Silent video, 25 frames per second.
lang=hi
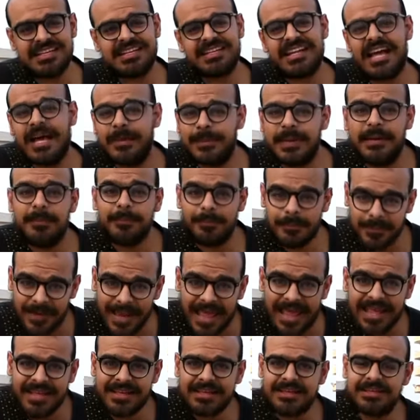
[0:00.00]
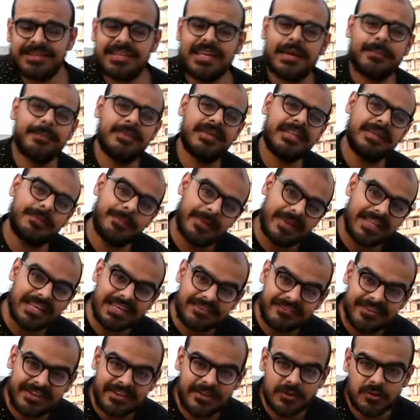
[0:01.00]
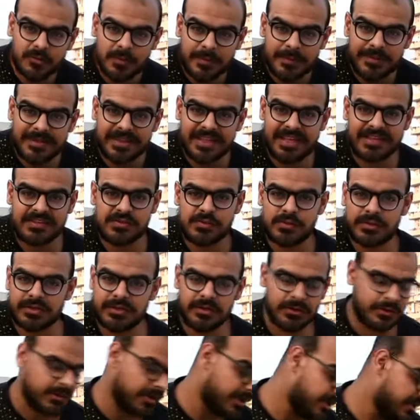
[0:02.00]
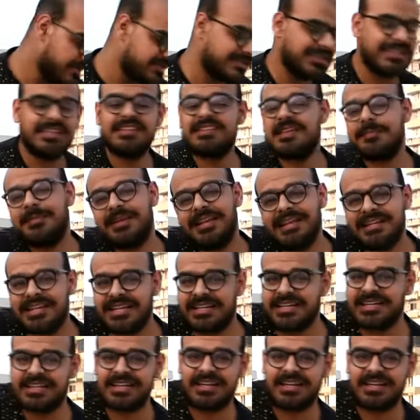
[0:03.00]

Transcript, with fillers: का नाम है प्लैंक ये आप मेरी पहली वीडियो में भी देख चुके हो चलिए इसे पहले करके